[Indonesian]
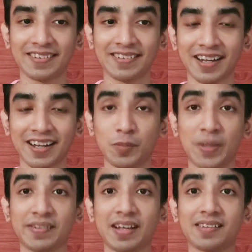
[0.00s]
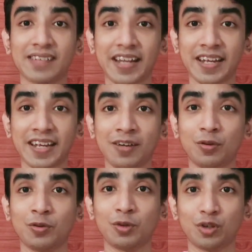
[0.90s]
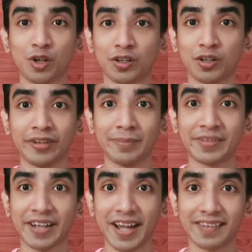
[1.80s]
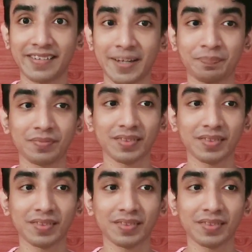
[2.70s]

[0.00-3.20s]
acara spesial screening untuk nonton film Sri Asih.